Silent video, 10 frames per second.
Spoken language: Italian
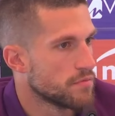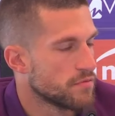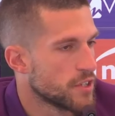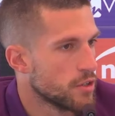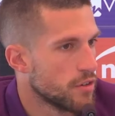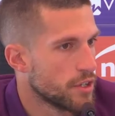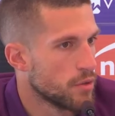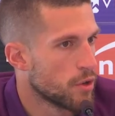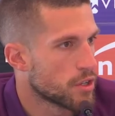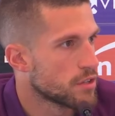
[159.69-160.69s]
vedo, vedo
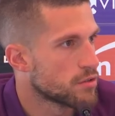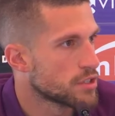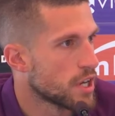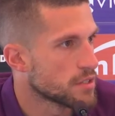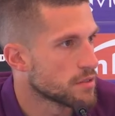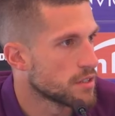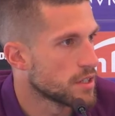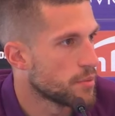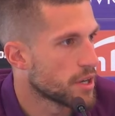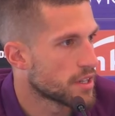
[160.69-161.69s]
molto entusiasmo
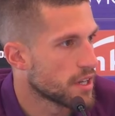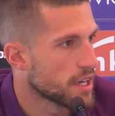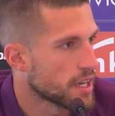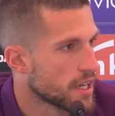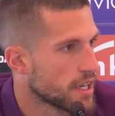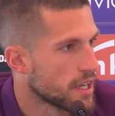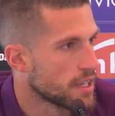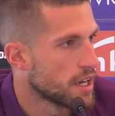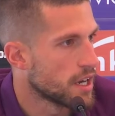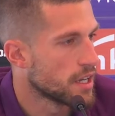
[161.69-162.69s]
da parte anche
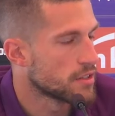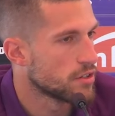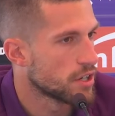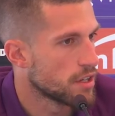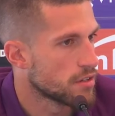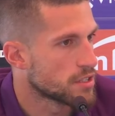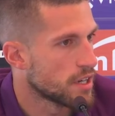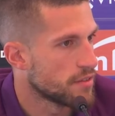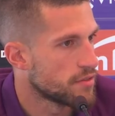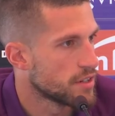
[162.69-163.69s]
dell'allenatore, dello
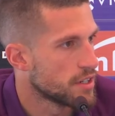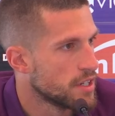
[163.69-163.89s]
staff,